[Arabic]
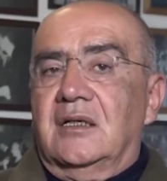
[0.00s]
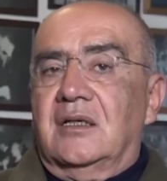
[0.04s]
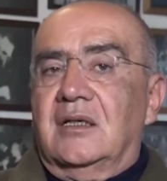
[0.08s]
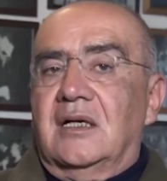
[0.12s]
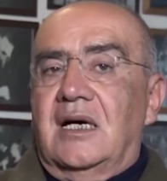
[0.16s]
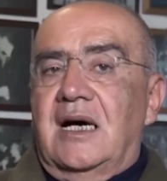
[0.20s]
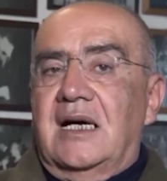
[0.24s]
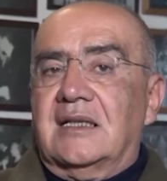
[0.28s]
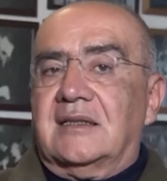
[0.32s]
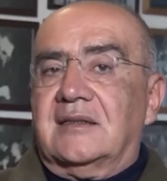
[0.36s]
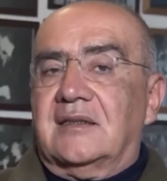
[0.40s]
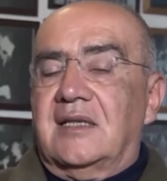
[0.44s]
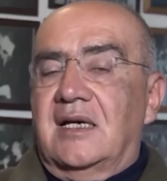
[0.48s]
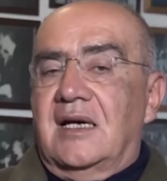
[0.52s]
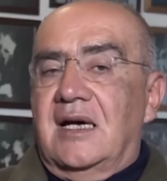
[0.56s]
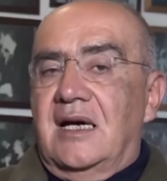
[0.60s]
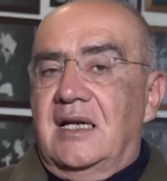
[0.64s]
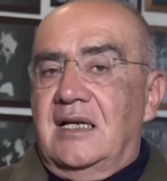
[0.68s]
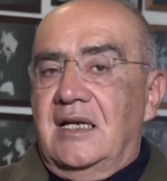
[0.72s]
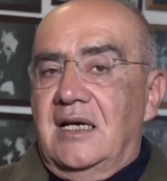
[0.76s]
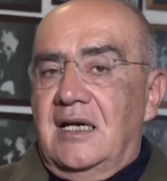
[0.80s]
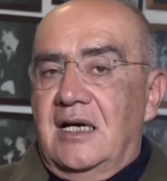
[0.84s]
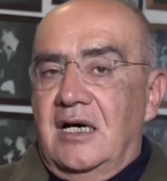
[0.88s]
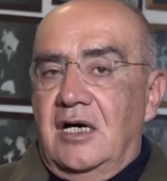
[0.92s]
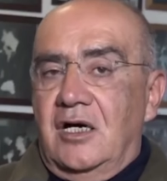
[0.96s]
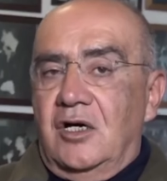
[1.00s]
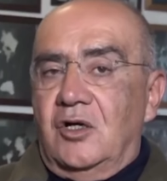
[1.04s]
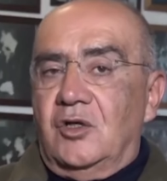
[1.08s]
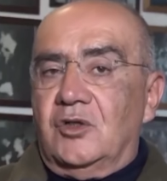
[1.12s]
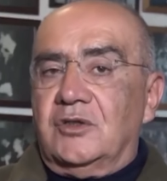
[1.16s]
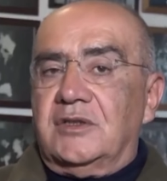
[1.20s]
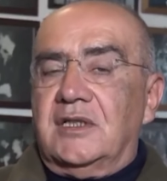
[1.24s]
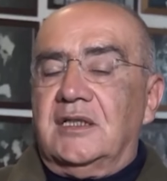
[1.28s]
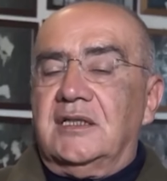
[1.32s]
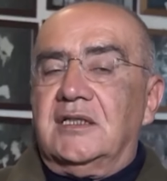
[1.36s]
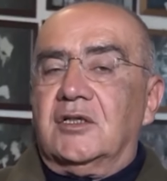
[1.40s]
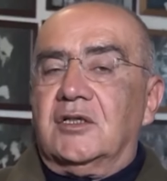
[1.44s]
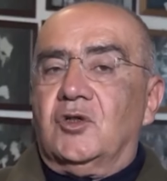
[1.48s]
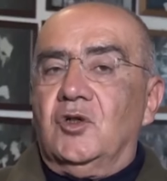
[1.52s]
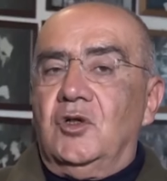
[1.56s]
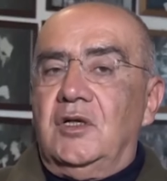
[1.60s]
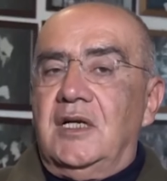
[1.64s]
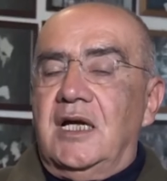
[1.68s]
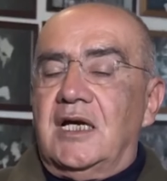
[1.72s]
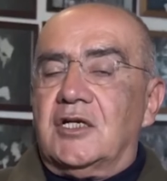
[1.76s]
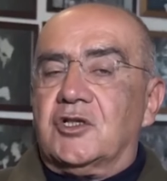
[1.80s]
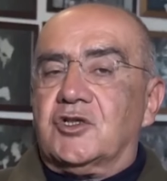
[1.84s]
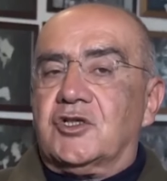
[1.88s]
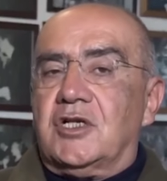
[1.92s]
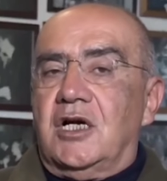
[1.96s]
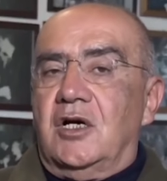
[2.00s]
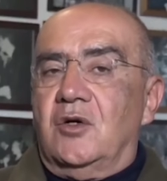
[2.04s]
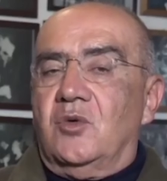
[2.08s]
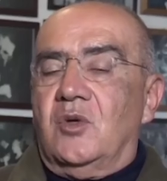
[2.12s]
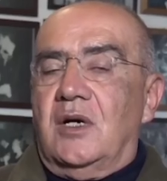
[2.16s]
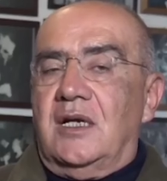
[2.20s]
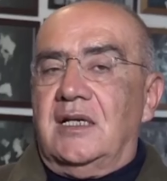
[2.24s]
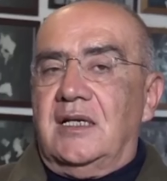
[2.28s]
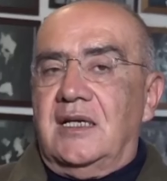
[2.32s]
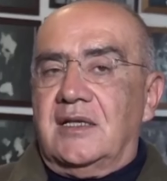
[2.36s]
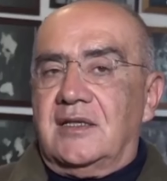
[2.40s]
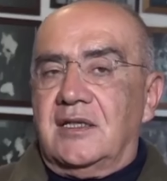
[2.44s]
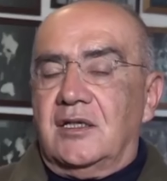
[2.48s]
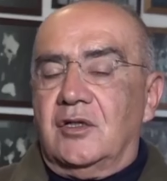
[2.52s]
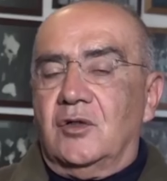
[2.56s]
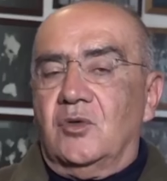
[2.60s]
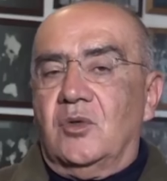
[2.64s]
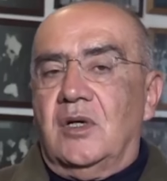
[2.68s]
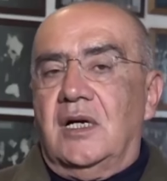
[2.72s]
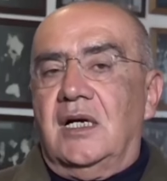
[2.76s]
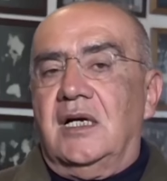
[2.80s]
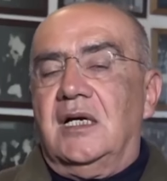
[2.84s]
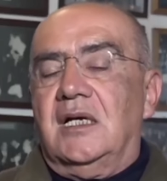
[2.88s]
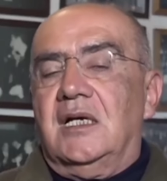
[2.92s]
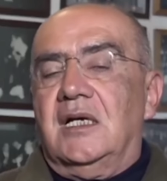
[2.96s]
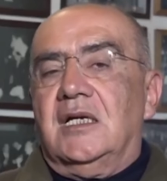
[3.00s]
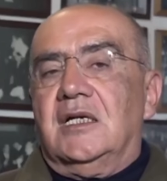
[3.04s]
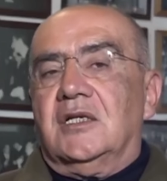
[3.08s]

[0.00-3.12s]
حتى انا عون يعني كل الجو الذي هو